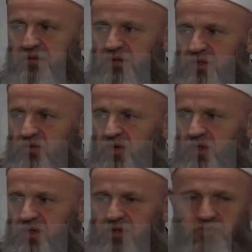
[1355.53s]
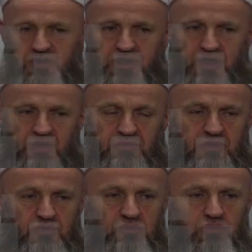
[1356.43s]
ne dua edeyim sen
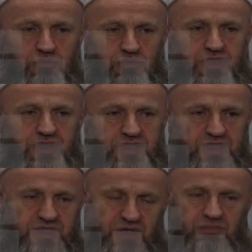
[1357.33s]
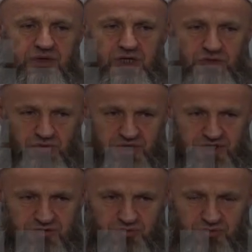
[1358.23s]
emirül mümininsin sen bana dua
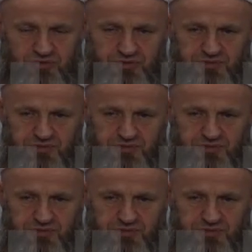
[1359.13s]
et diyor.